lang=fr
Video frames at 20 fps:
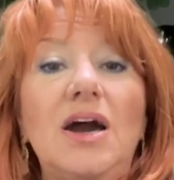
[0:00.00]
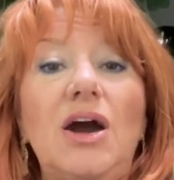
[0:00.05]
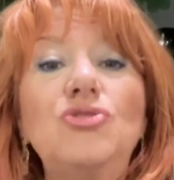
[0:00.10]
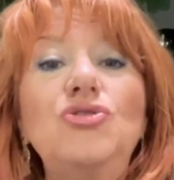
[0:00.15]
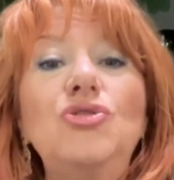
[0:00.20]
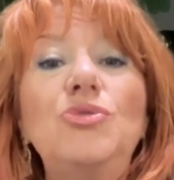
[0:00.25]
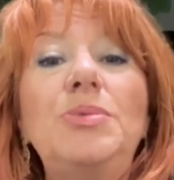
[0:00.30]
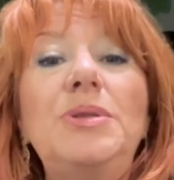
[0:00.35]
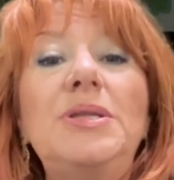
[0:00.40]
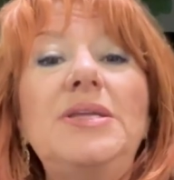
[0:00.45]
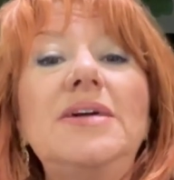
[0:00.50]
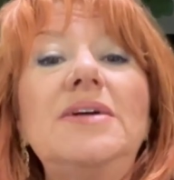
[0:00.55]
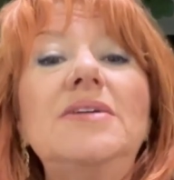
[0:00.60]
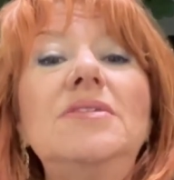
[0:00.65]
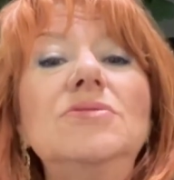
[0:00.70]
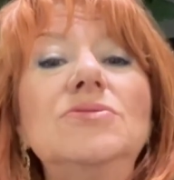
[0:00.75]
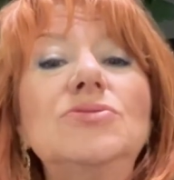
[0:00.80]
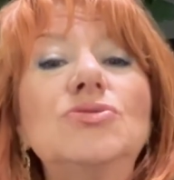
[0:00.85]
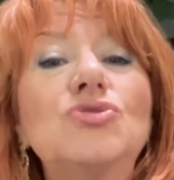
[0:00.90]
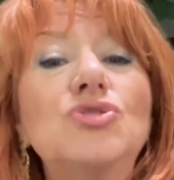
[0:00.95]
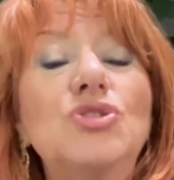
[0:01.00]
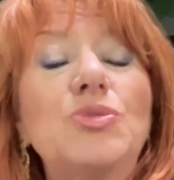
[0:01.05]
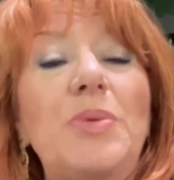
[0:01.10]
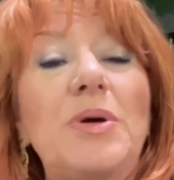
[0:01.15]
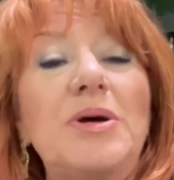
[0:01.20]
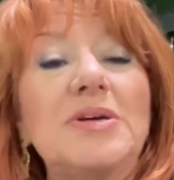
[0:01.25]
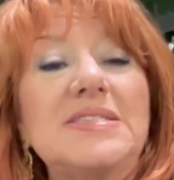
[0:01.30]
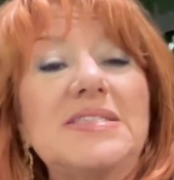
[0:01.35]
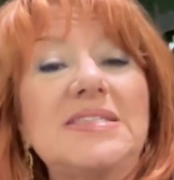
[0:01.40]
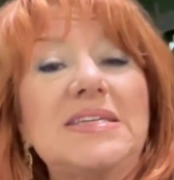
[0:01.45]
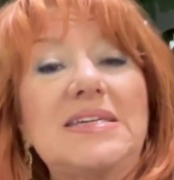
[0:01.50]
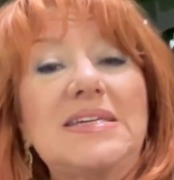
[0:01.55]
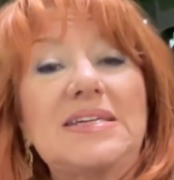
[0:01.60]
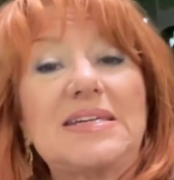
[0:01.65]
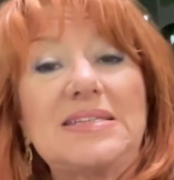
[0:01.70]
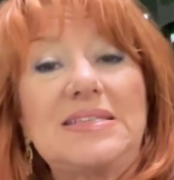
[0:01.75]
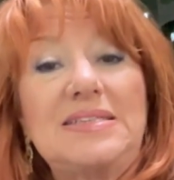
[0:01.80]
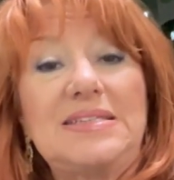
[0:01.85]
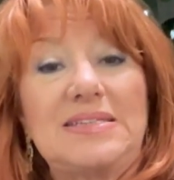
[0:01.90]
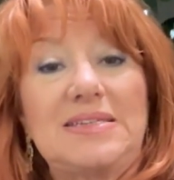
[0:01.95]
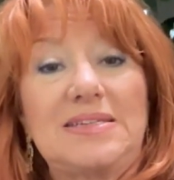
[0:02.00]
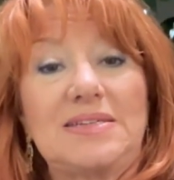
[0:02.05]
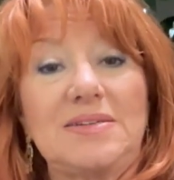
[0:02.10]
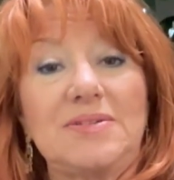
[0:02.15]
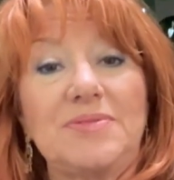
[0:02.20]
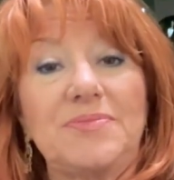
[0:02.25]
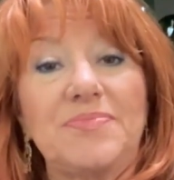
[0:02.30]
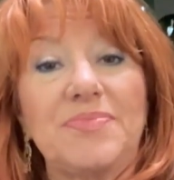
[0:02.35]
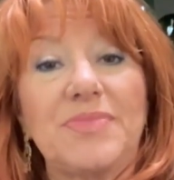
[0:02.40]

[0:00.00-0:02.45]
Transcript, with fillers: en oubliant toute pensée critique.